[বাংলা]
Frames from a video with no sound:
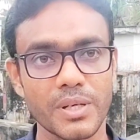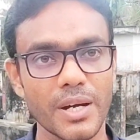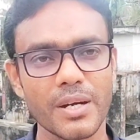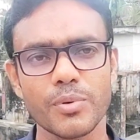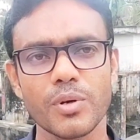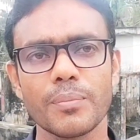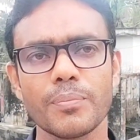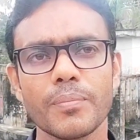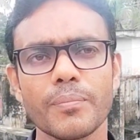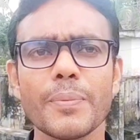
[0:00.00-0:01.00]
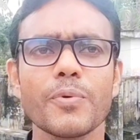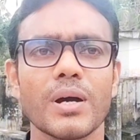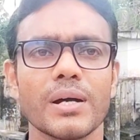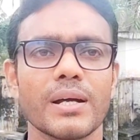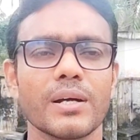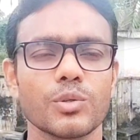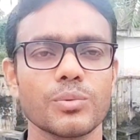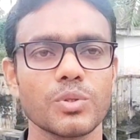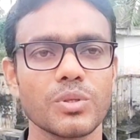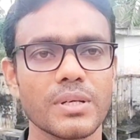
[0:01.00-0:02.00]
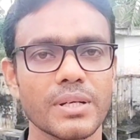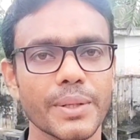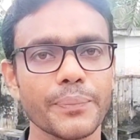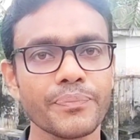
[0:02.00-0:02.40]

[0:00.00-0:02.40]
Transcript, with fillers: কারেন্ট পোকা ব্যাপক আকারে আক্রমণ করে থাকে